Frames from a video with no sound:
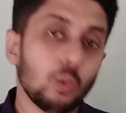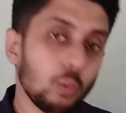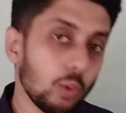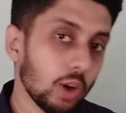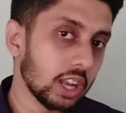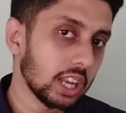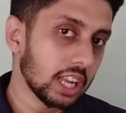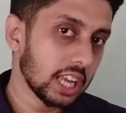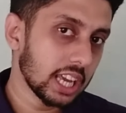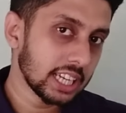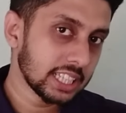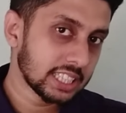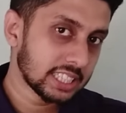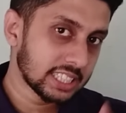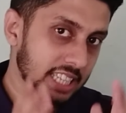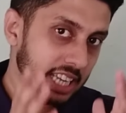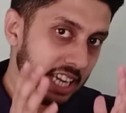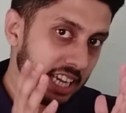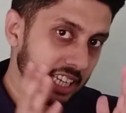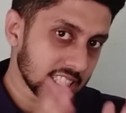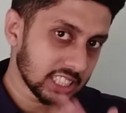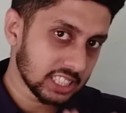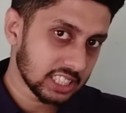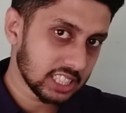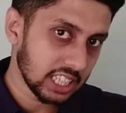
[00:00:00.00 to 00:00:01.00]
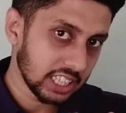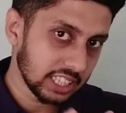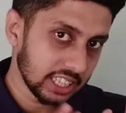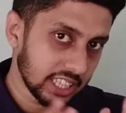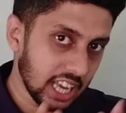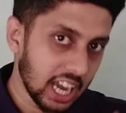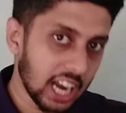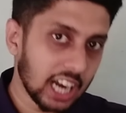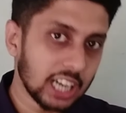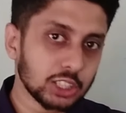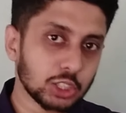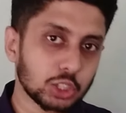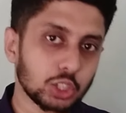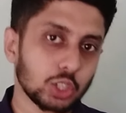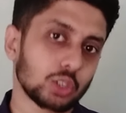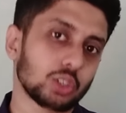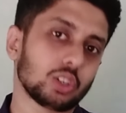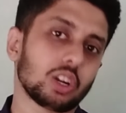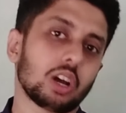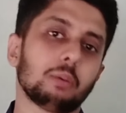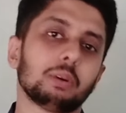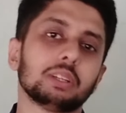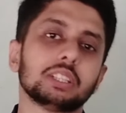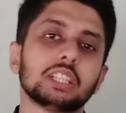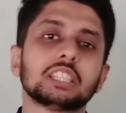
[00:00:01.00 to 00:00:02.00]
ওয়েল এই টেস্ট দেওয়ার
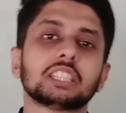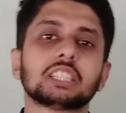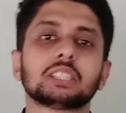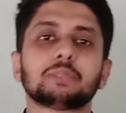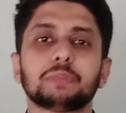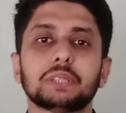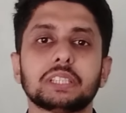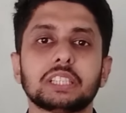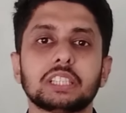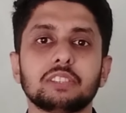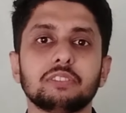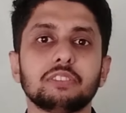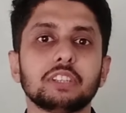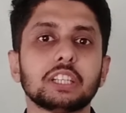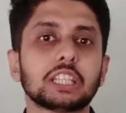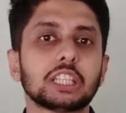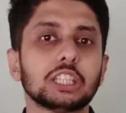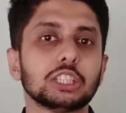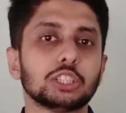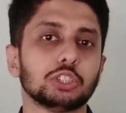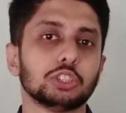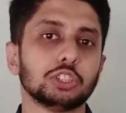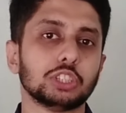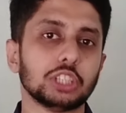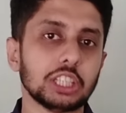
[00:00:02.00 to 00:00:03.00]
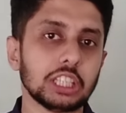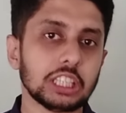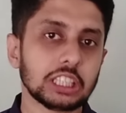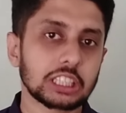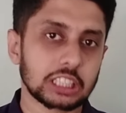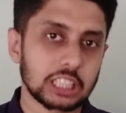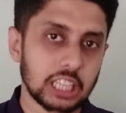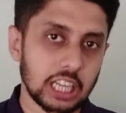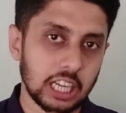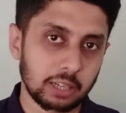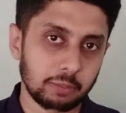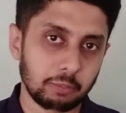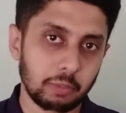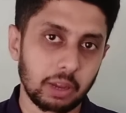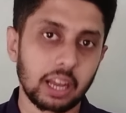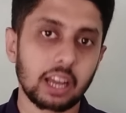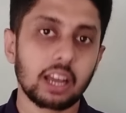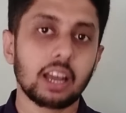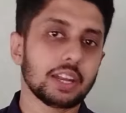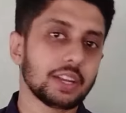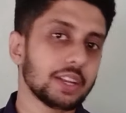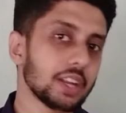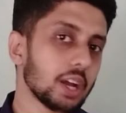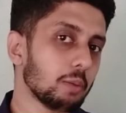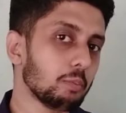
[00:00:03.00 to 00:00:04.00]
জন্য আমাদের স্পেসিফিক কিছু জিনিস লাগবে
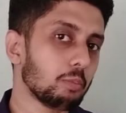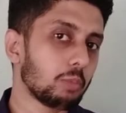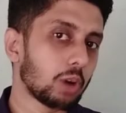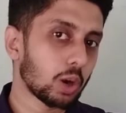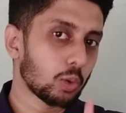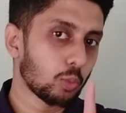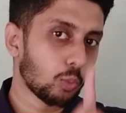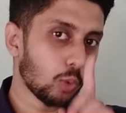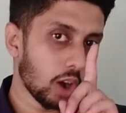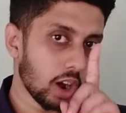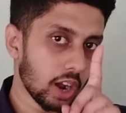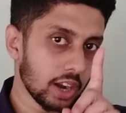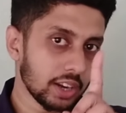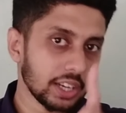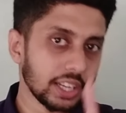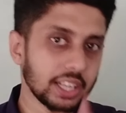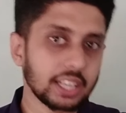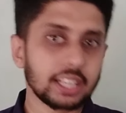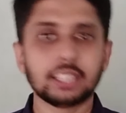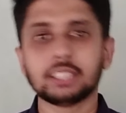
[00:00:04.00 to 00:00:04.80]
অ্যান্ড নাম্বার ওয়ান